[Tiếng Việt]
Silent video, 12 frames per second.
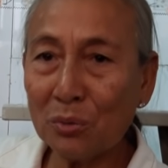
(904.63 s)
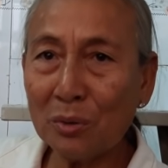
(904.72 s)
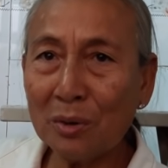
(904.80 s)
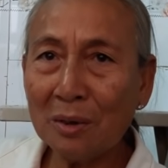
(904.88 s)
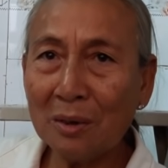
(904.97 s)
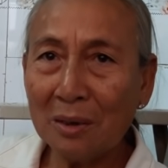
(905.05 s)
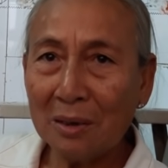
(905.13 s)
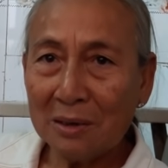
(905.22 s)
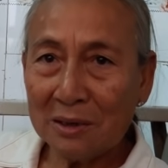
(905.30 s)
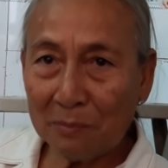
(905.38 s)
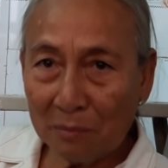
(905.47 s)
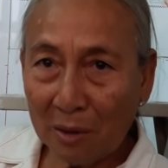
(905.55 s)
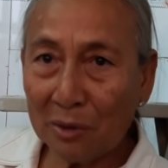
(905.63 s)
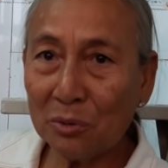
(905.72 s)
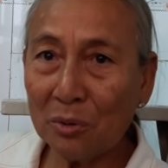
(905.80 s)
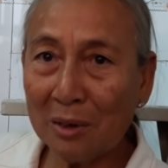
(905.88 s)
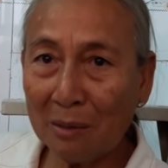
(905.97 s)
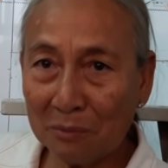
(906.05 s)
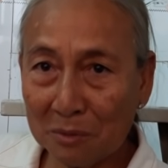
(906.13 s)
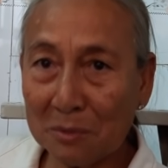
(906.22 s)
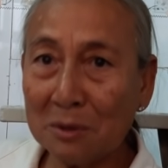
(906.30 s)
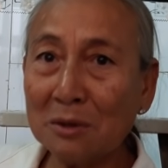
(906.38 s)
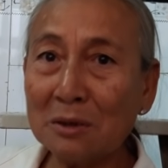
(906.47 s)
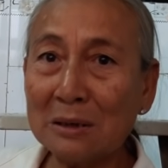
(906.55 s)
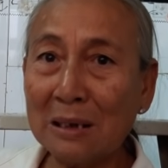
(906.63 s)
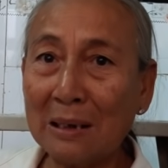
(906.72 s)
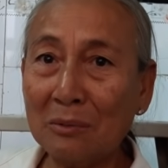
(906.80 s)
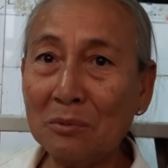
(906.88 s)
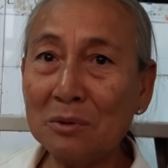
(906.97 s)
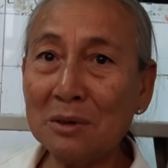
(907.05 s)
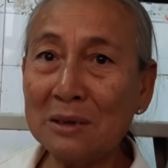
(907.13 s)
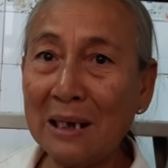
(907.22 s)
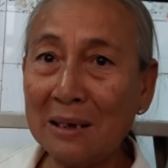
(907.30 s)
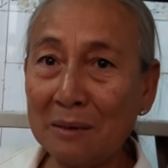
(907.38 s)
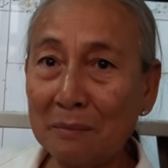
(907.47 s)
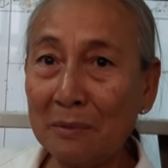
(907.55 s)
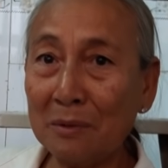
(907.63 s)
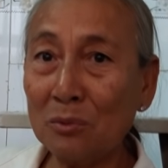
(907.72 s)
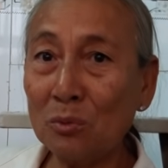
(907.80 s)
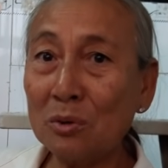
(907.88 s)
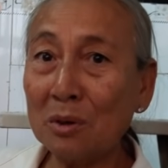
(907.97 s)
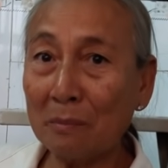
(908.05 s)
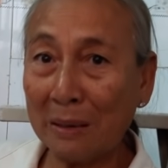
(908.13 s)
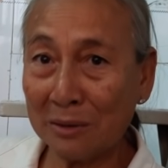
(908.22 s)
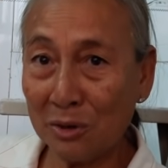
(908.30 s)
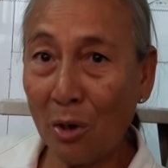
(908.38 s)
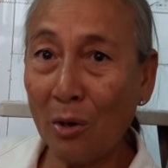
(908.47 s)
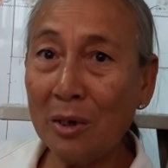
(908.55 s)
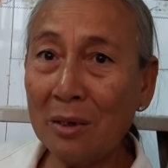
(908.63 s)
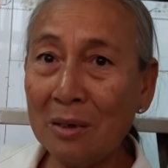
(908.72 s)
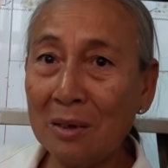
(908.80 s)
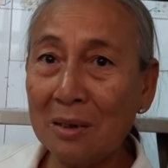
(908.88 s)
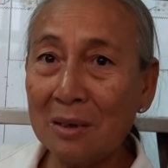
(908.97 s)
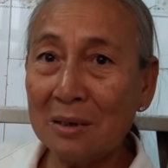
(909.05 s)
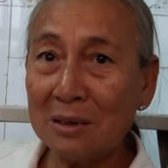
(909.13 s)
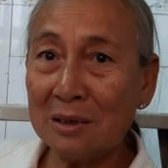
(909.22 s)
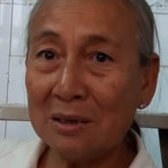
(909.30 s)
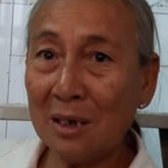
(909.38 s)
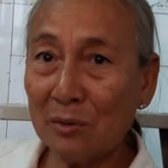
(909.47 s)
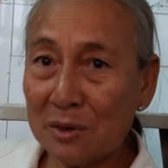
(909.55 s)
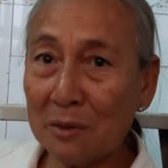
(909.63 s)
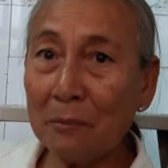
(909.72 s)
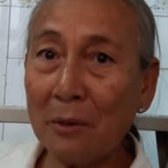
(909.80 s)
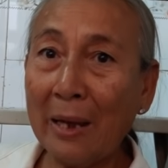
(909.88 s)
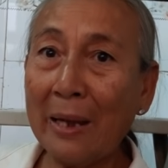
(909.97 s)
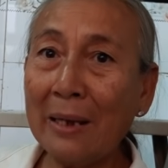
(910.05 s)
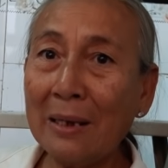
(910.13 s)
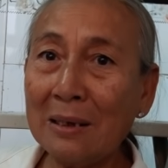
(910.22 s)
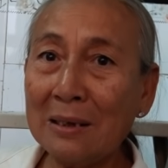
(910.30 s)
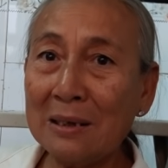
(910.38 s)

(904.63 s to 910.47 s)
tôi giúp dạ. đỡ tôi cảm ơn mọi người là cũng như gia đình luôn luôn được mạnh giỏi nhiều giàu sức khỏe